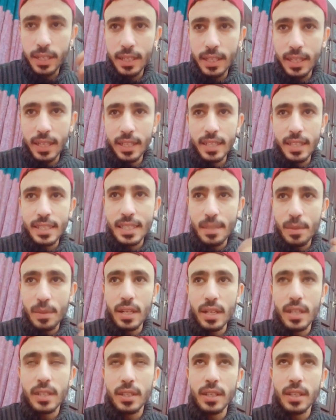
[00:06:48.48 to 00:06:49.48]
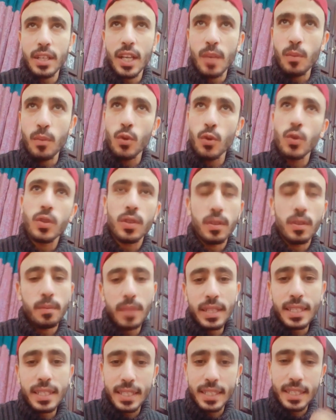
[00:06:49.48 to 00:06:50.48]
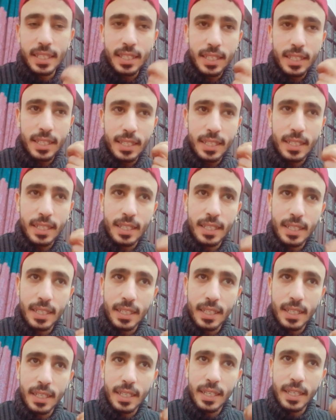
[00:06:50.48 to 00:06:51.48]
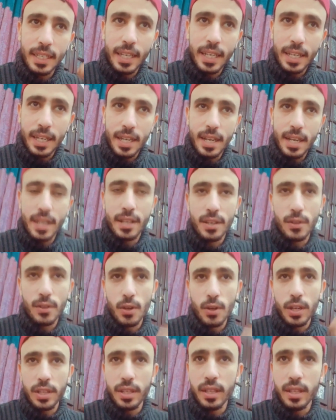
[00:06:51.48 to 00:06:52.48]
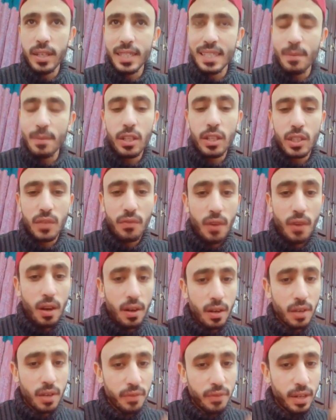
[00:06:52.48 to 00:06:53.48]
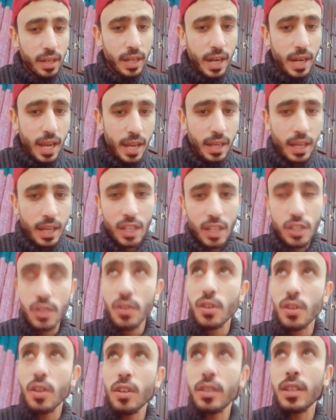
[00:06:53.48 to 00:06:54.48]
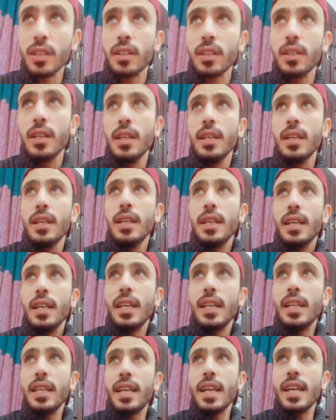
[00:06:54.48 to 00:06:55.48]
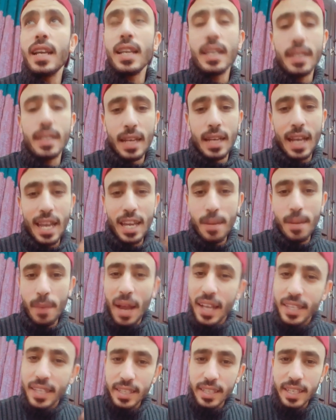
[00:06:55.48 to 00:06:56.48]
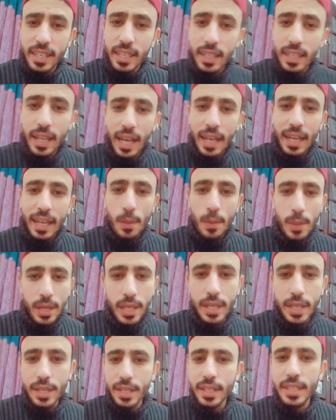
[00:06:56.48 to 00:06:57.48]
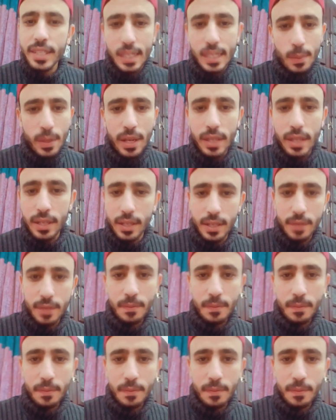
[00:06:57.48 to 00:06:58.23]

نادي الزمالك طلع بنقطه بس يا ريت اداره نادي الزمالك تفكر في اللي جاي عشان خاطر اللي جاي هيبقى تقيل على جماهير نادي الزمالك